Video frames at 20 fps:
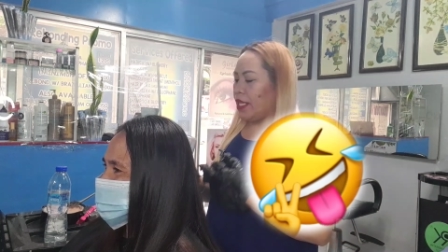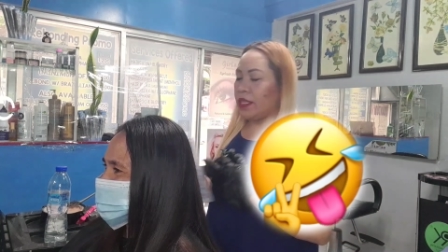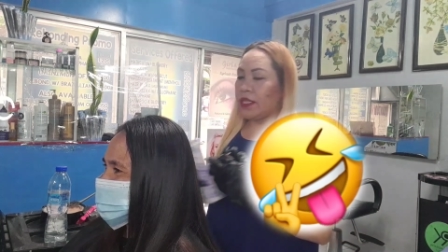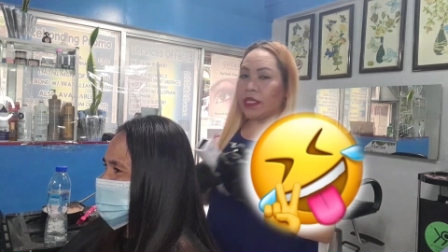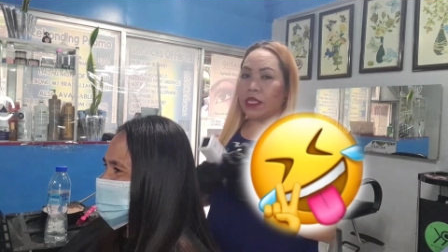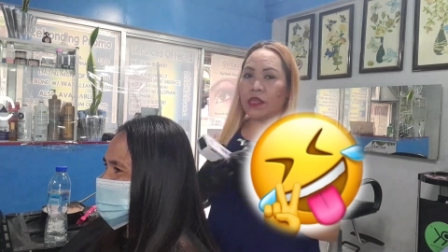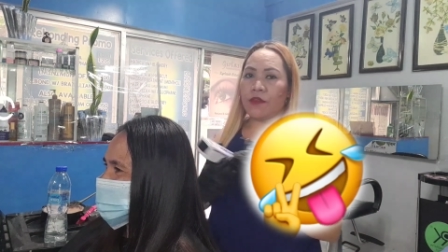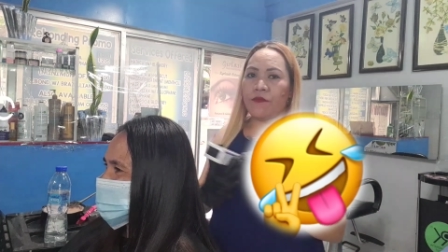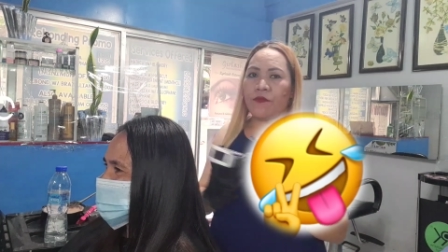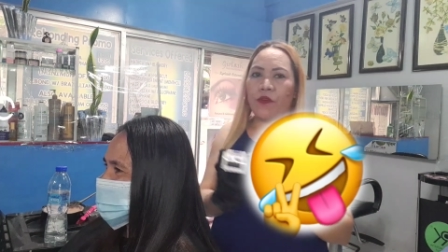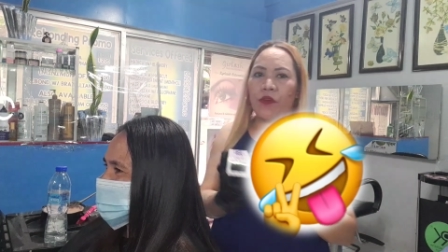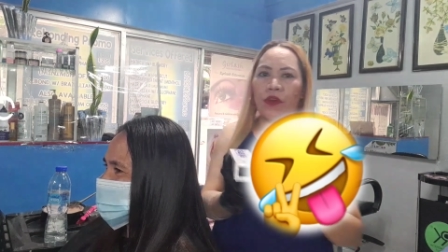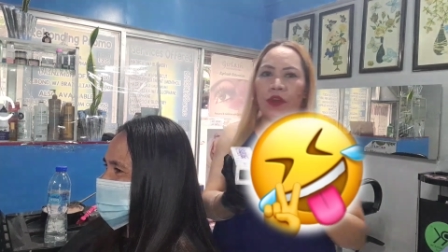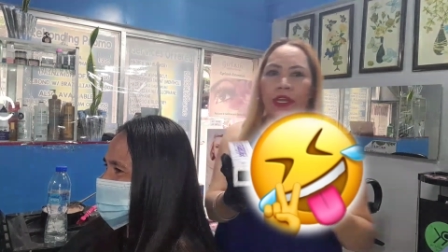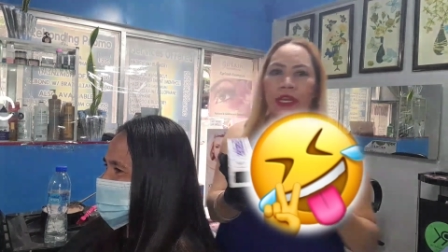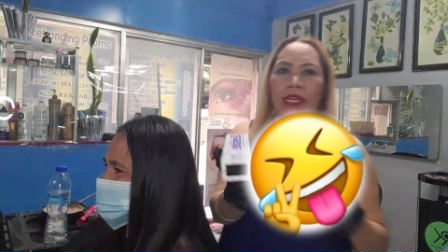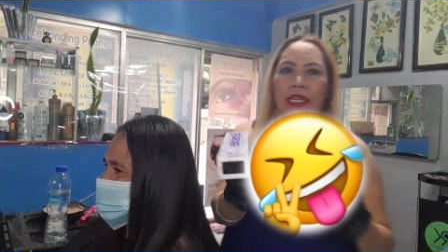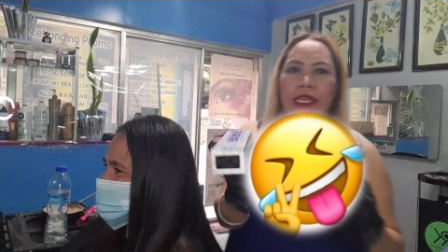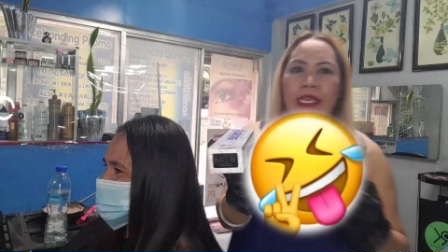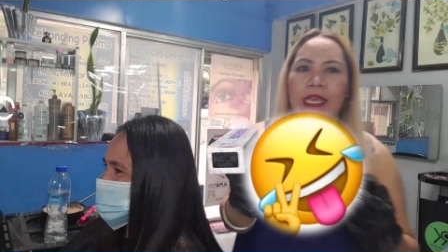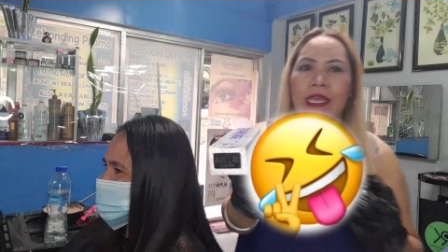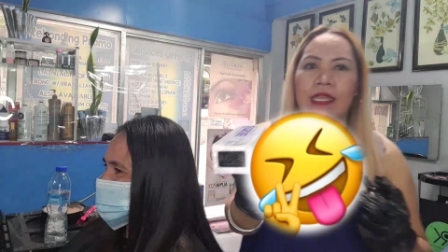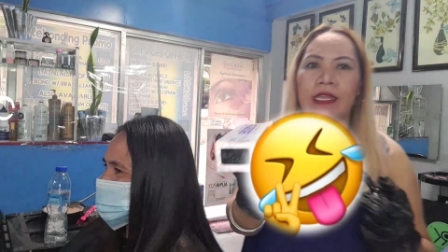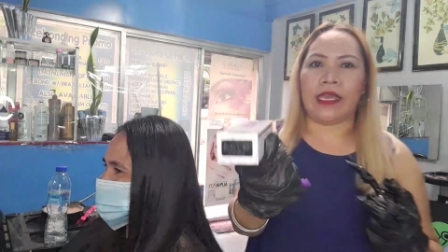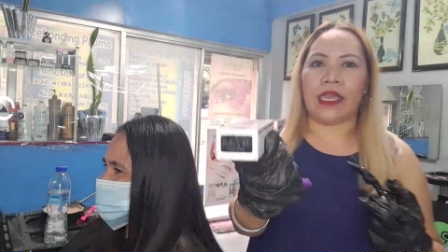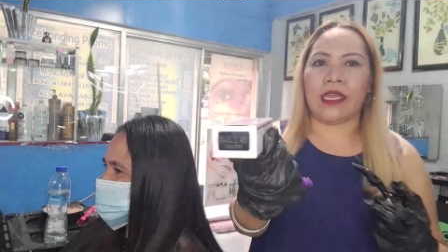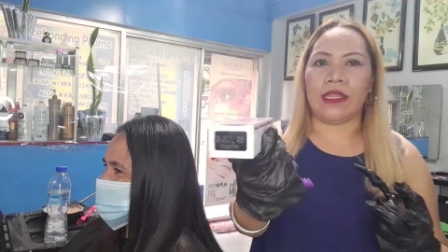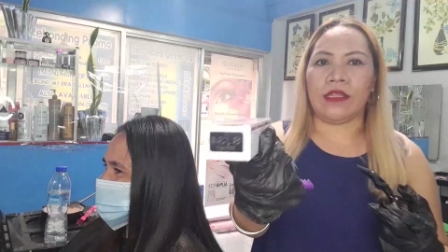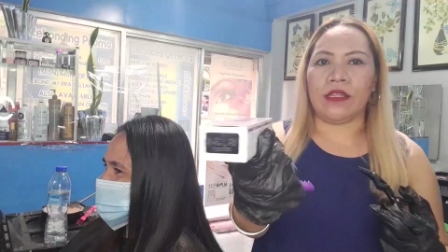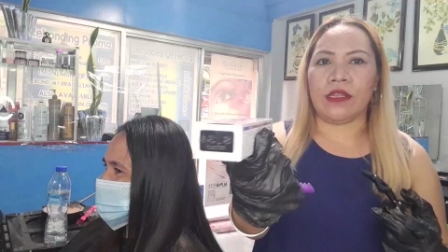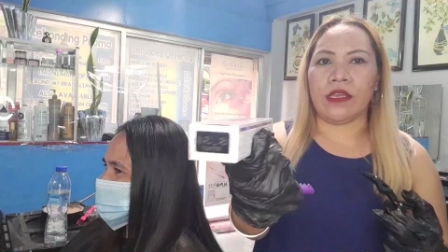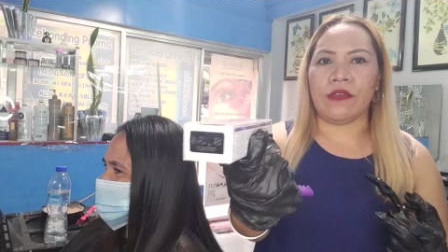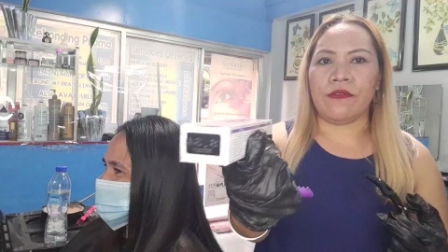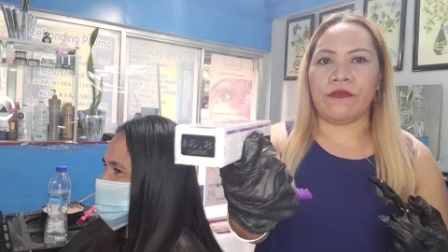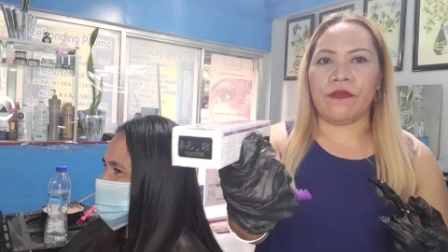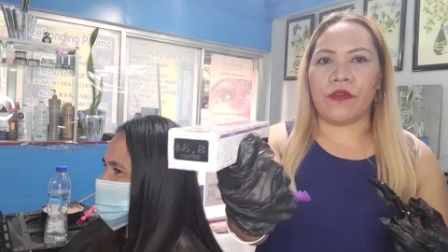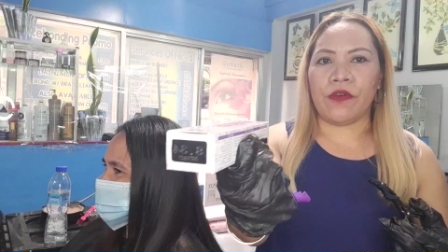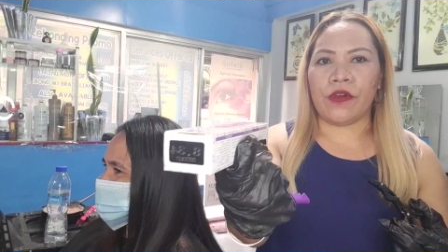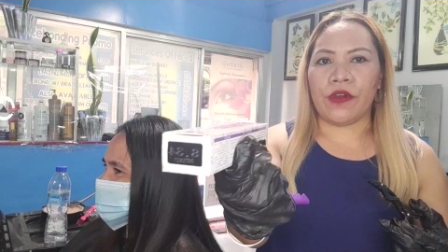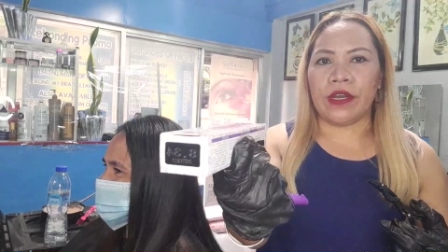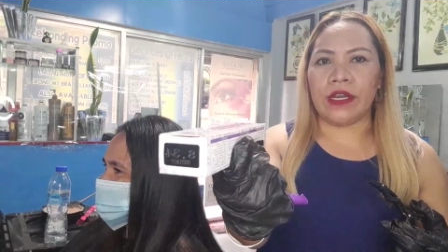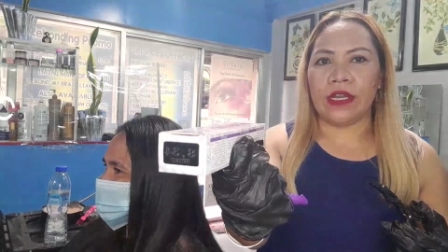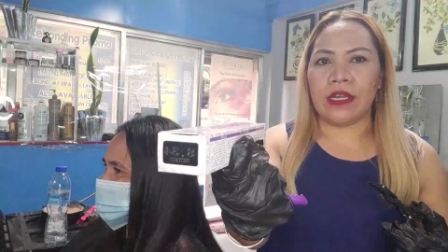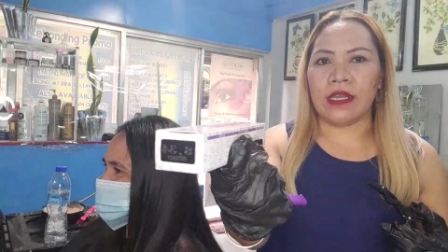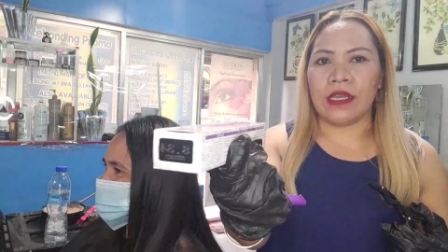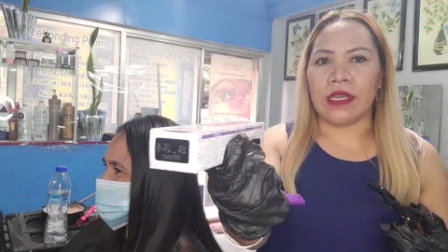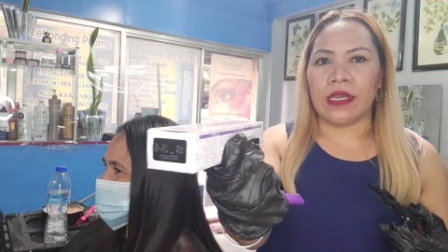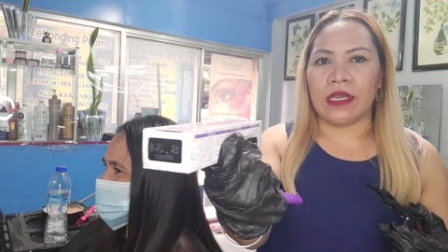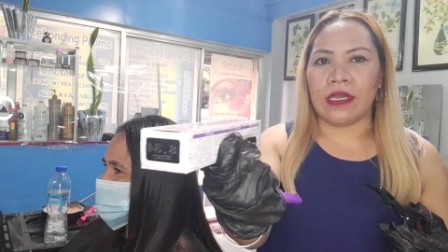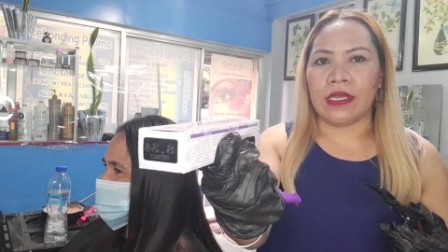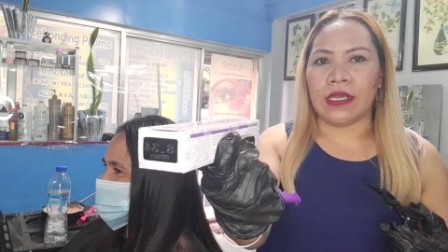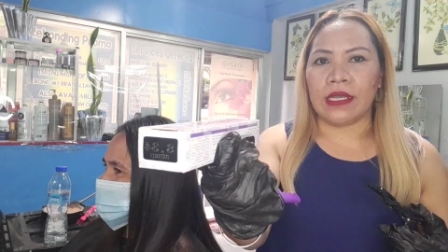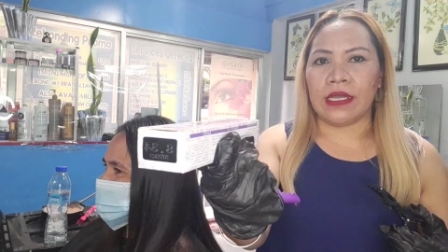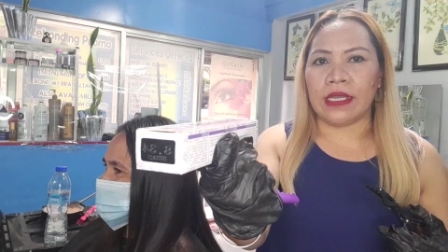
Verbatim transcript: 834. Yan, 834.